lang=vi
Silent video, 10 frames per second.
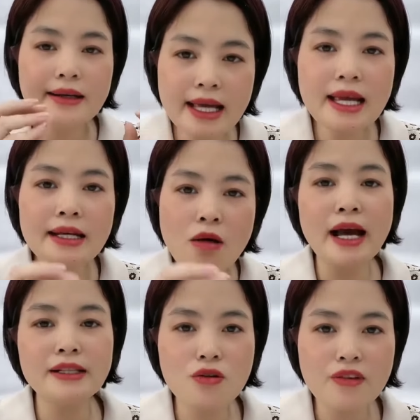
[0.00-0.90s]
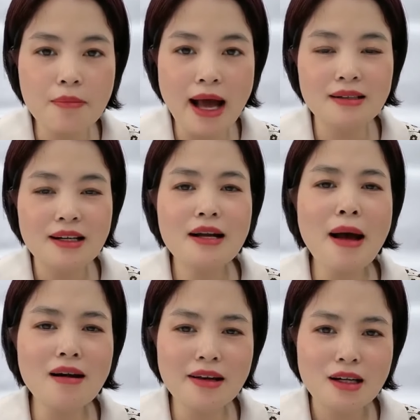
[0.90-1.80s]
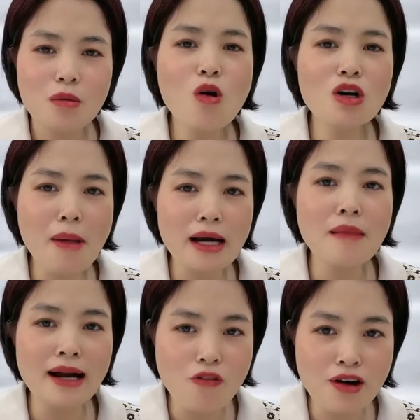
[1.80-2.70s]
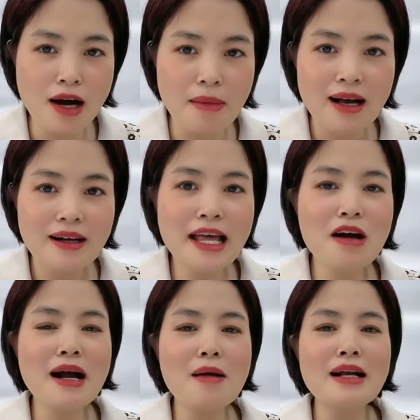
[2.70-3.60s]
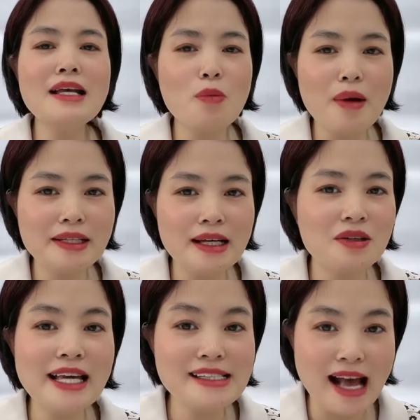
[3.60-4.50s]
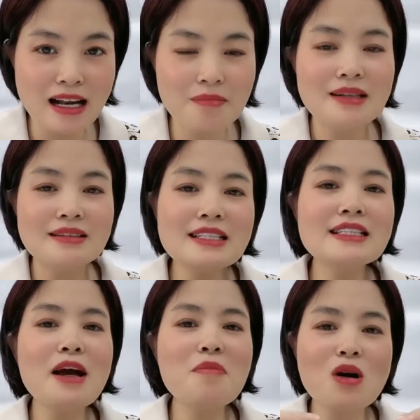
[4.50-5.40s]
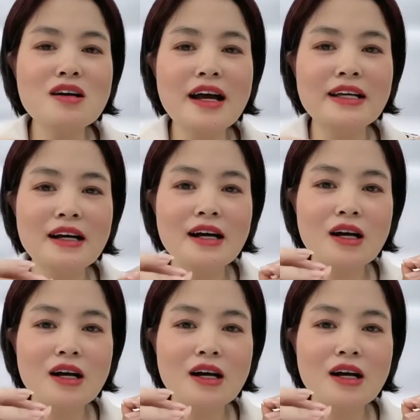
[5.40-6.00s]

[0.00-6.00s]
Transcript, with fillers: đi đồng hành cùng với các bạn các bạn ơi buôn có bạn bán có phường mà nếu mà các bạn đi một mình ấy nó nhanh chán lắm nhưng nếu mà có người